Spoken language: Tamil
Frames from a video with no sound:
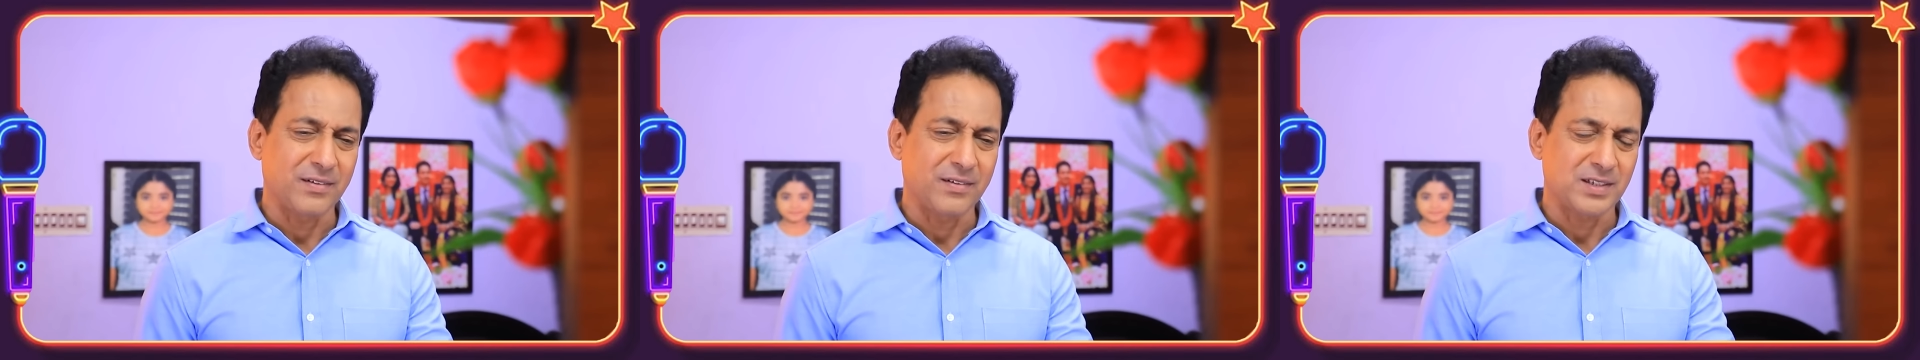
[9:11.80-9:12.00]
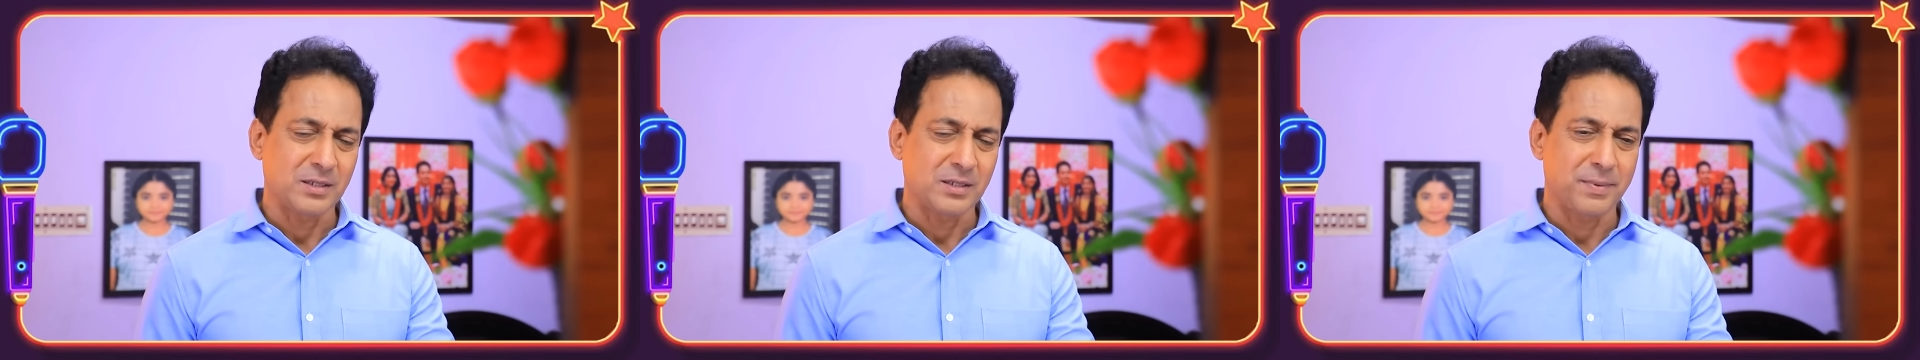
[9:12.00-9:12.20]

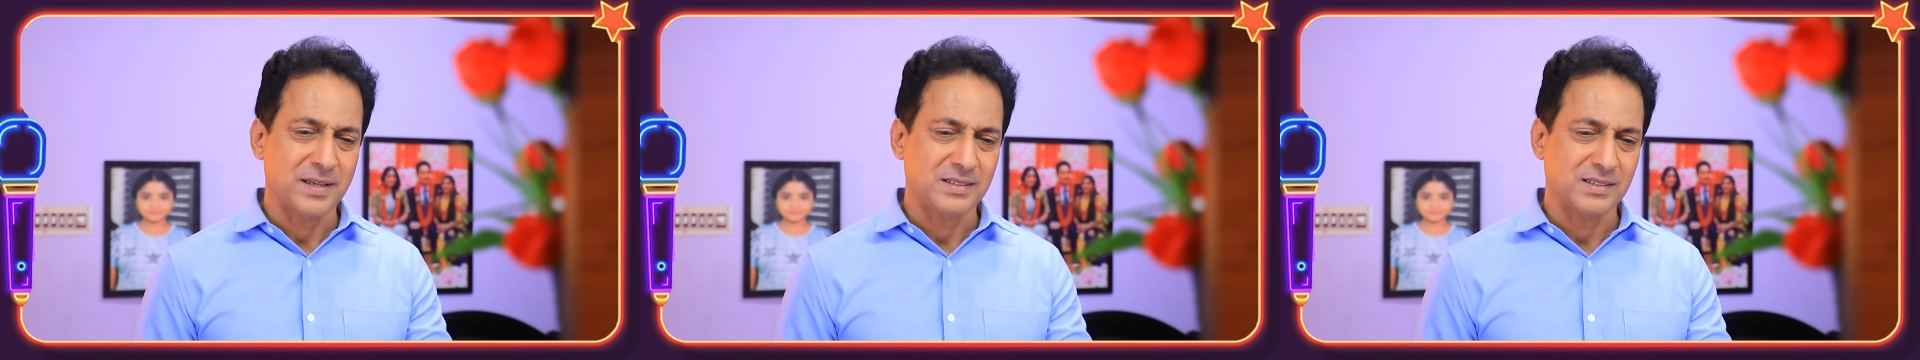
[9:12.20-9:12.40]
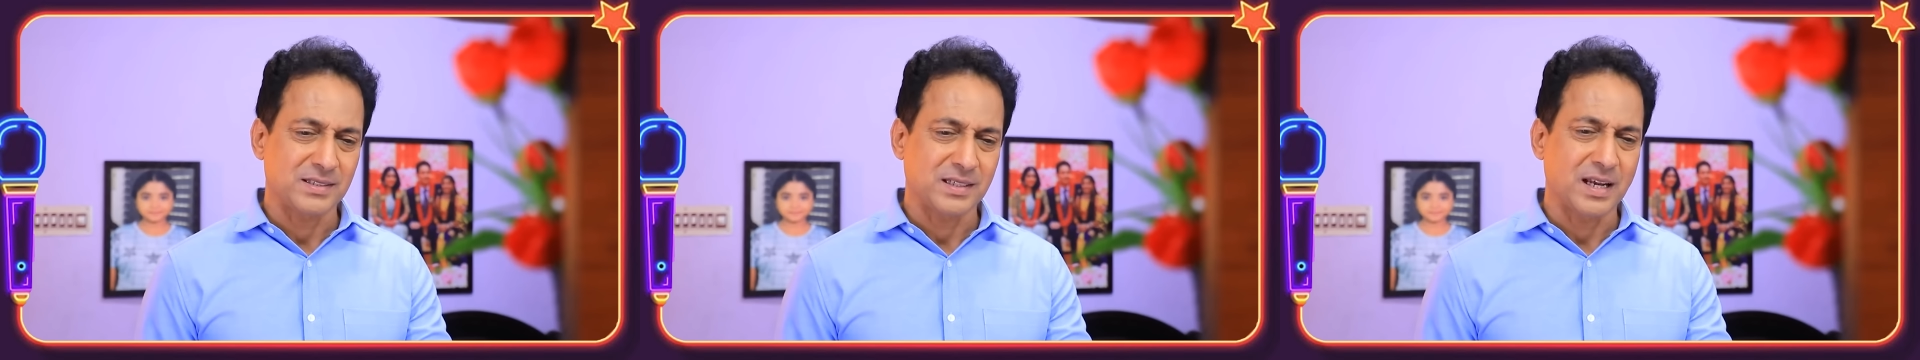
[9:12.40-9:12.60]
வீரவசன
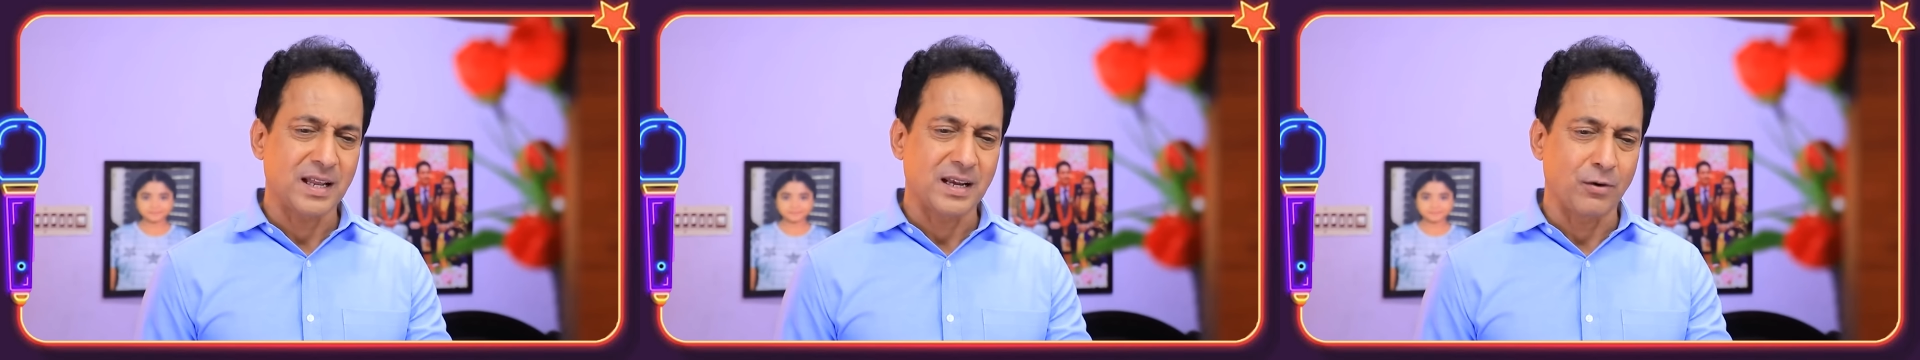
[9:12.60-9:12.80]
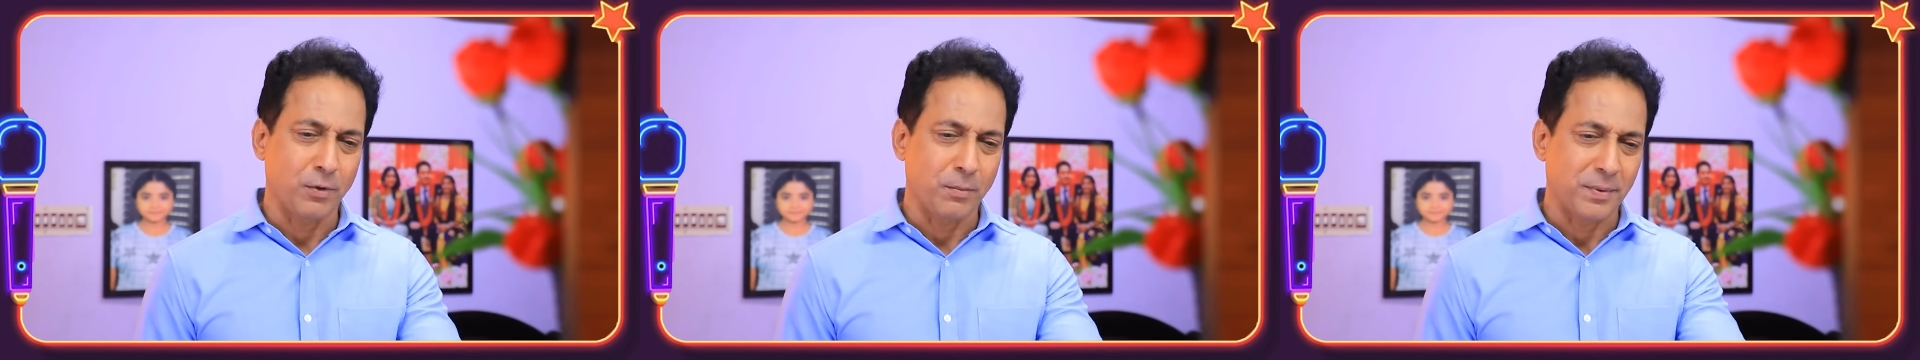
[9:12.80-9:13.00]

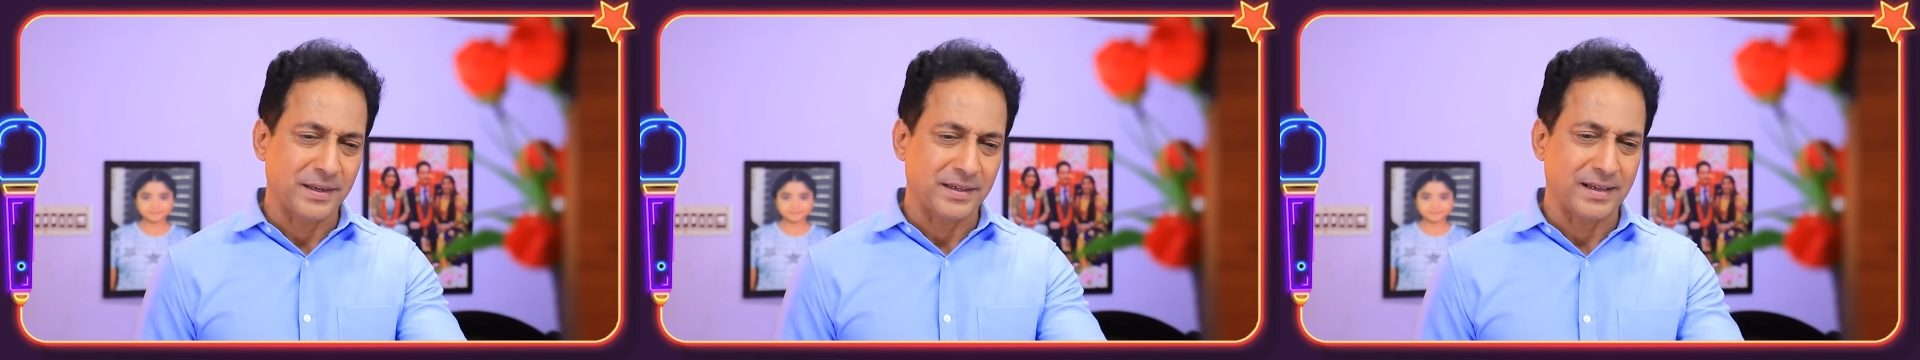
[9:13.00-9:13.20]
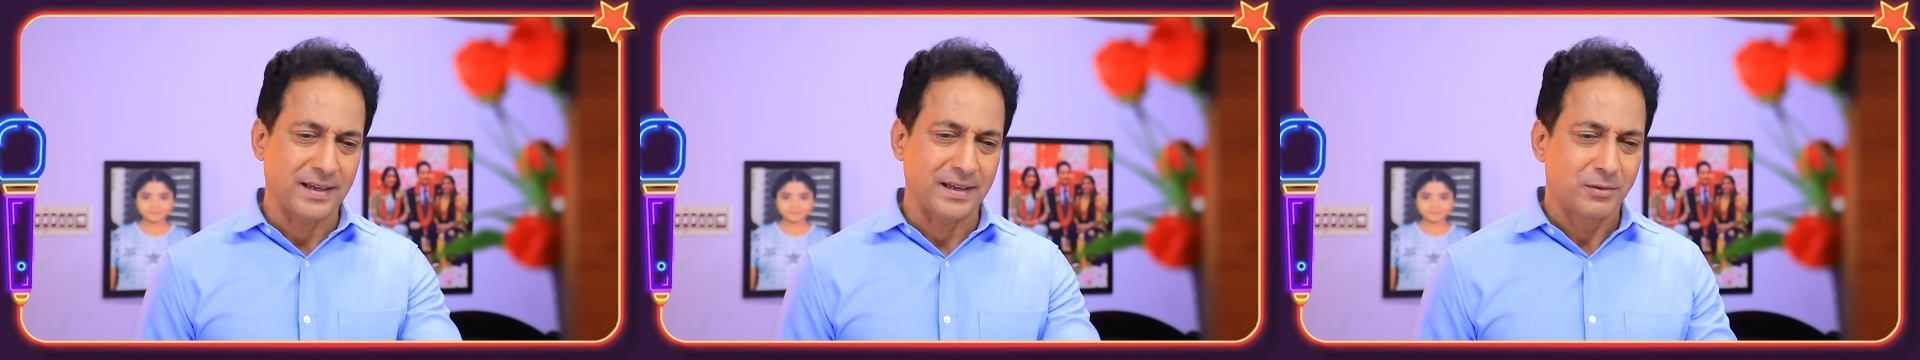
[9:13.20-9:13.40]
பேச்செல்லாம் ஃபோன்
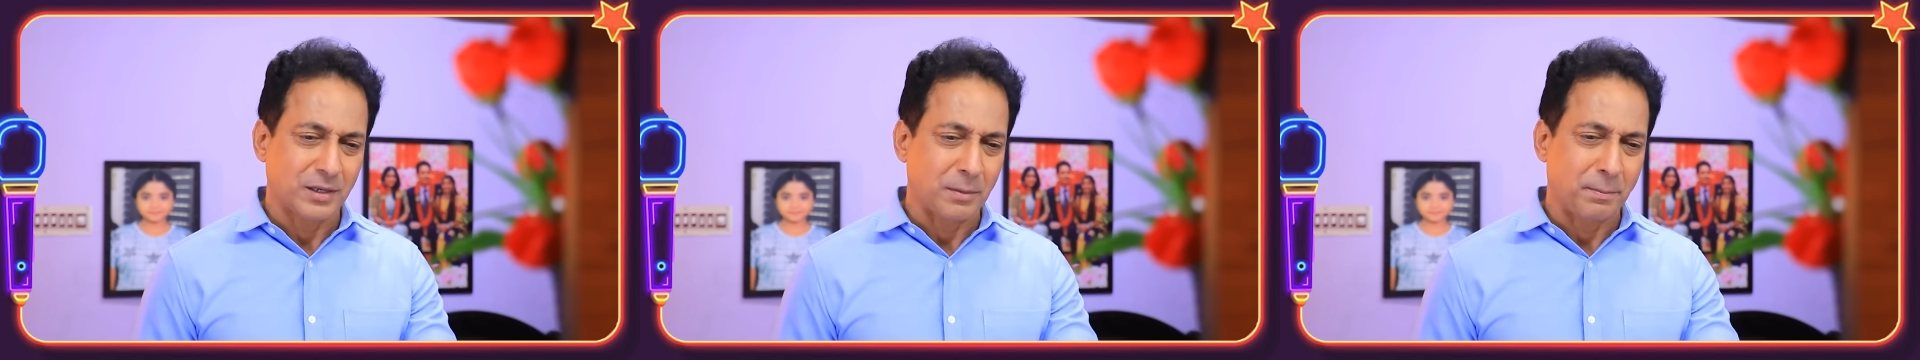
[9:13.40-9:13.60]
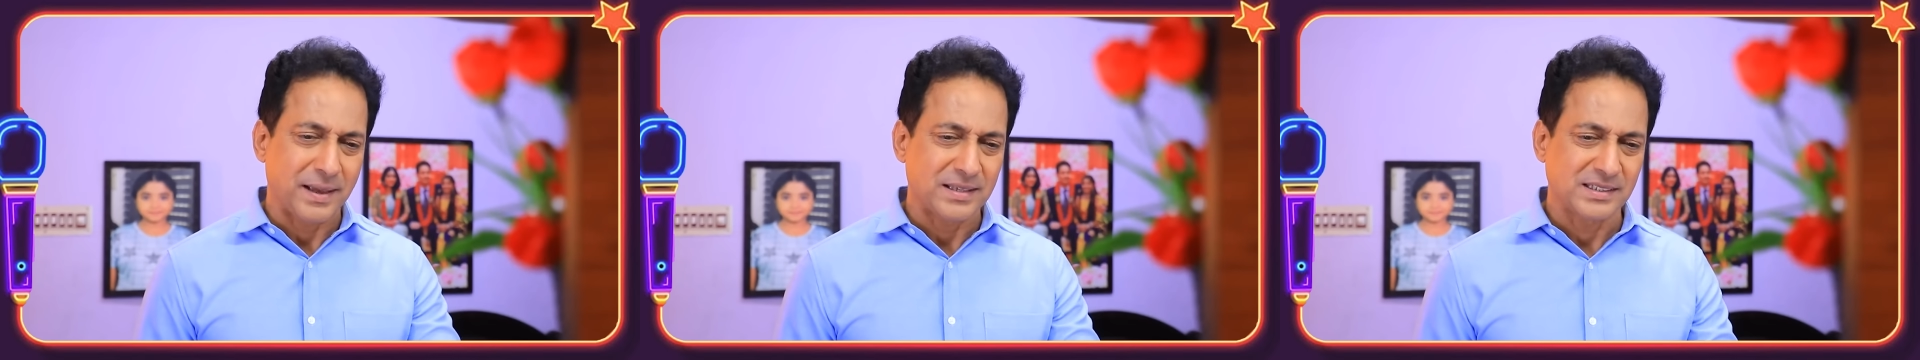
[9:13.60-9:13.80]
பண்ணி
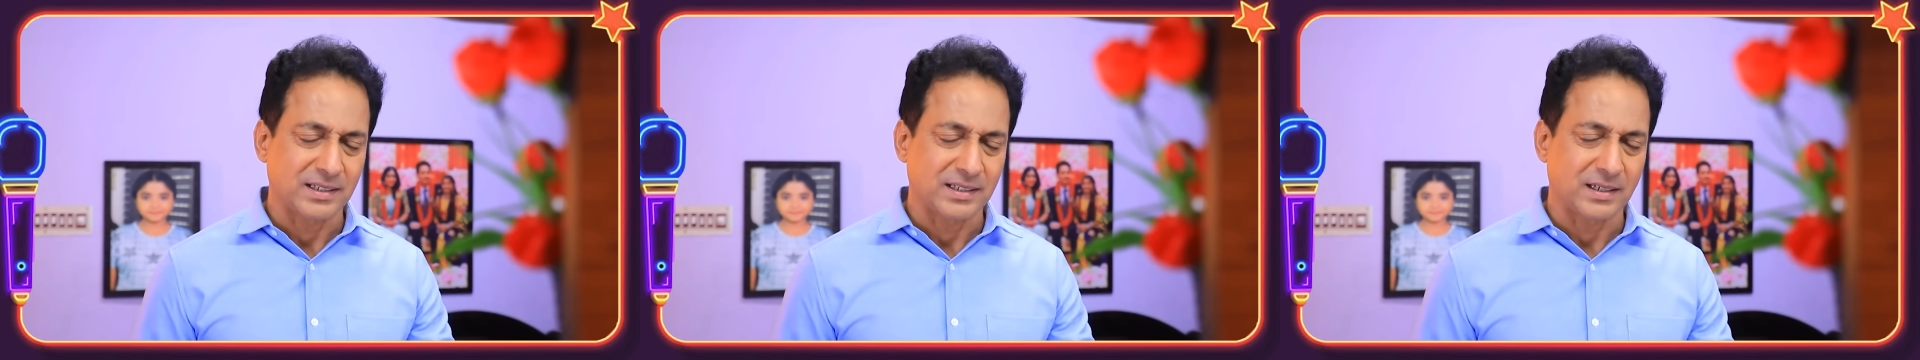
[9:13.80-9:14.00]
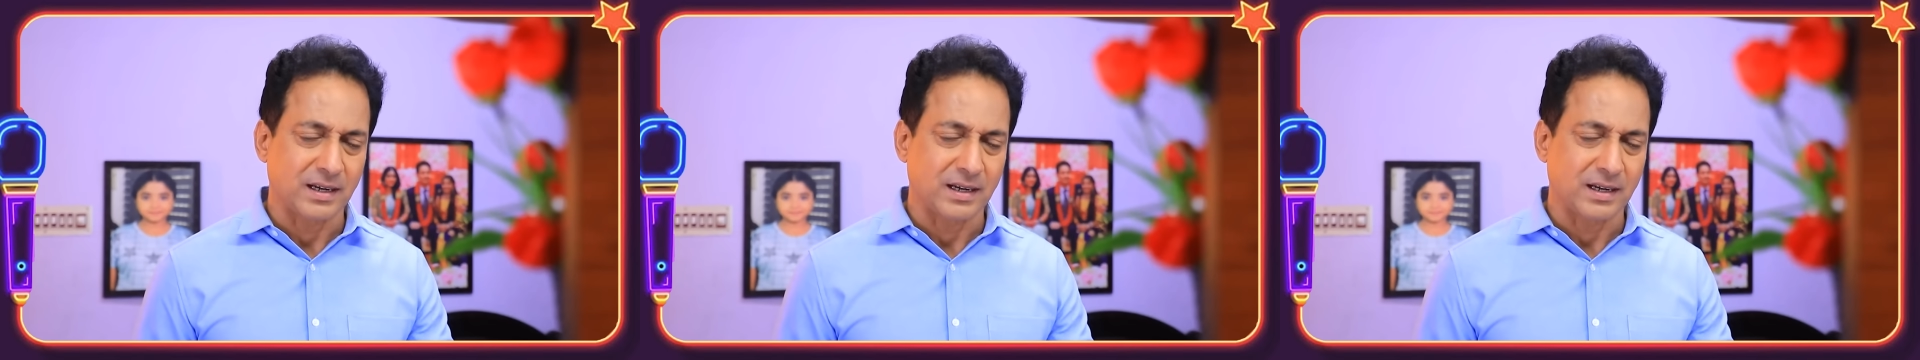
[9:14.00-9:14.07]
கேட்கறதுக்கு நான்